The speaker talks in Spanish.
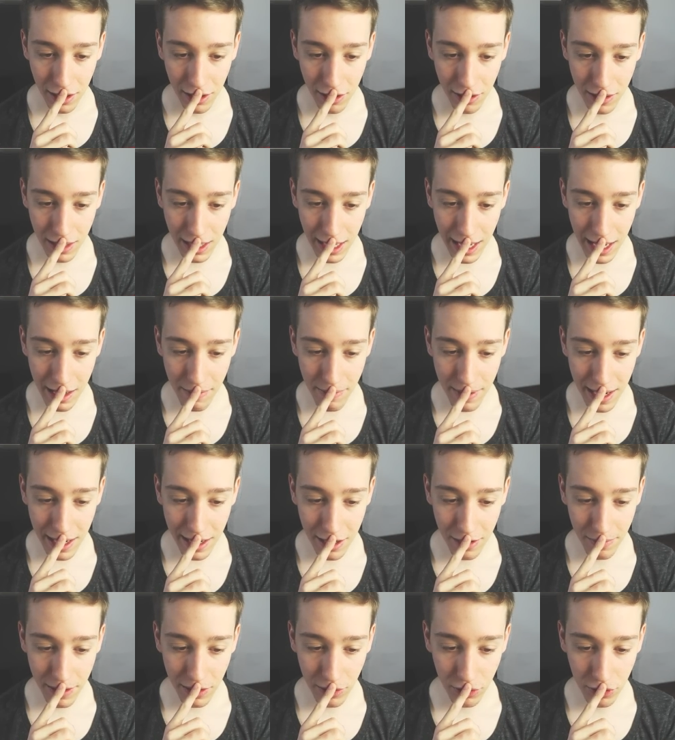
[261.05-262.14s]
Ok, vale,
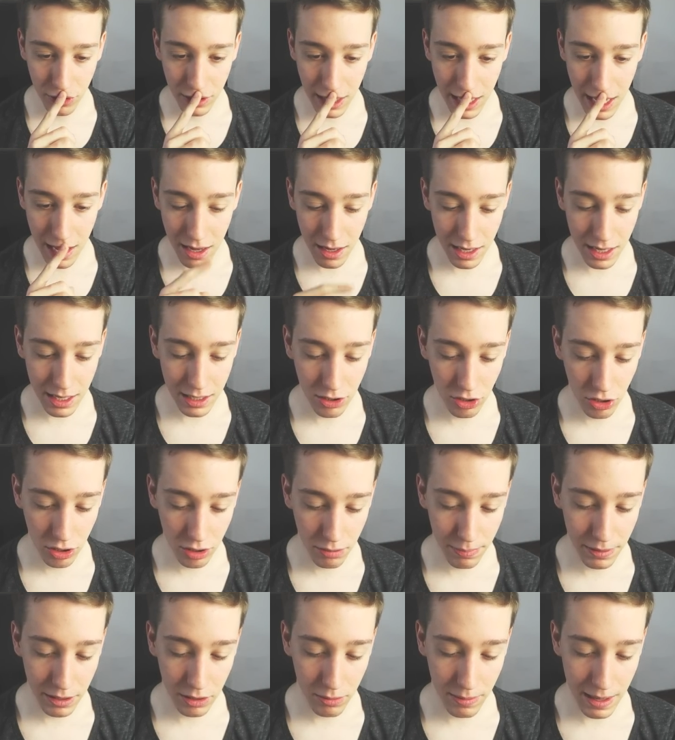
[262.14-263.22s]
no me gusta
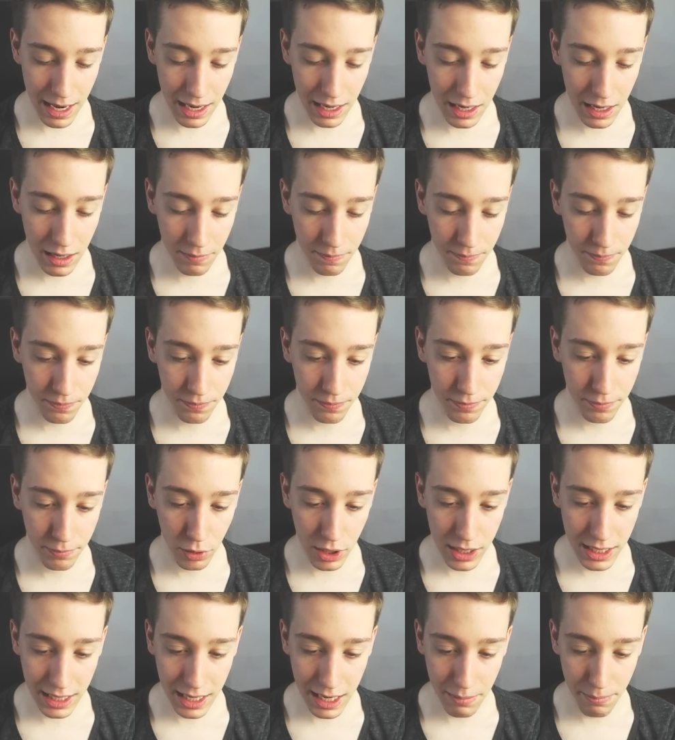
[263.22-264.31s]
esto, pero vale. Mm,
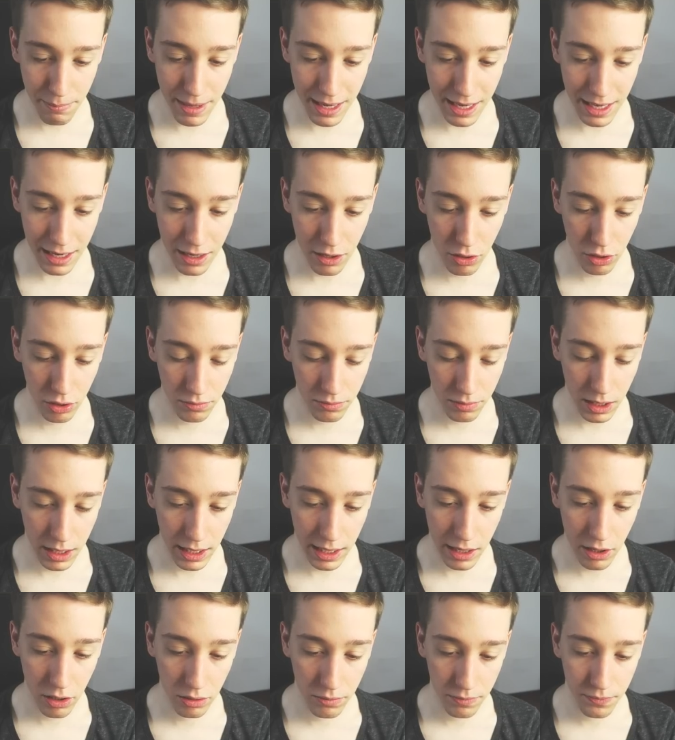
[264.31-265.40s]
voy a sacar veneno,
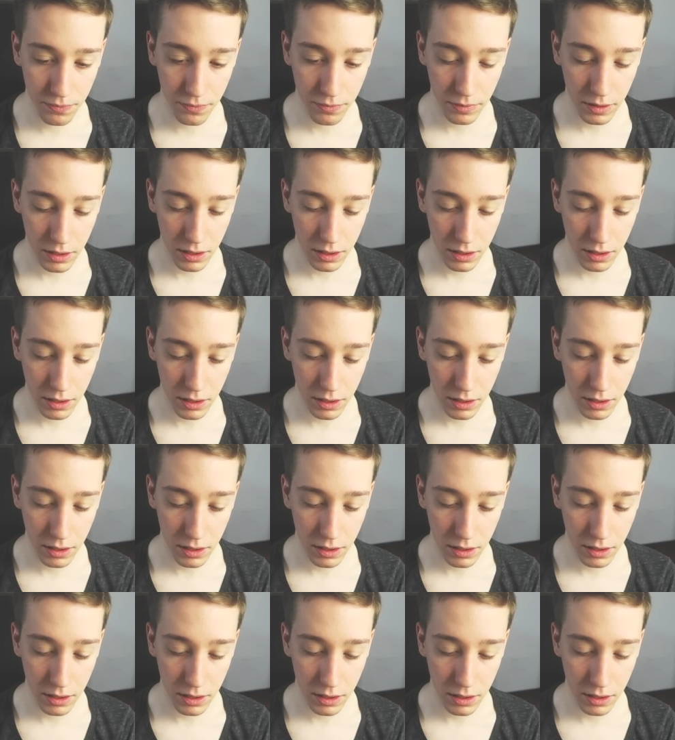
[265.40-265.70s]
creo.